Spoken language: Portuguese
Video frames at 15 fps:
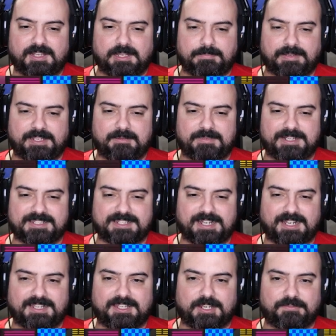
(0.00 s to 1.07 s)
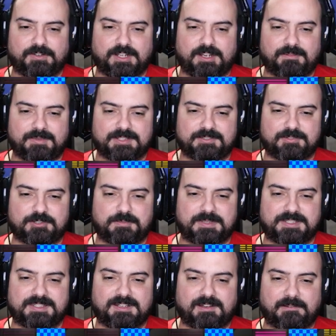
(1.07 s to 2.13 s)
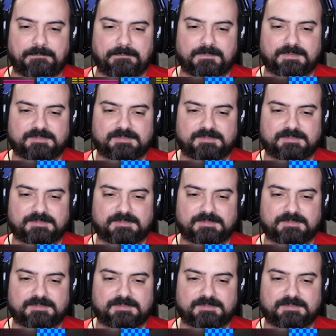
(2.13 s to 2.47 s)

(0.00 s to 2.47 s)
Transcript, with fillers: Pra quebrar esse carro aqui, ó. Vou dar mais um especial.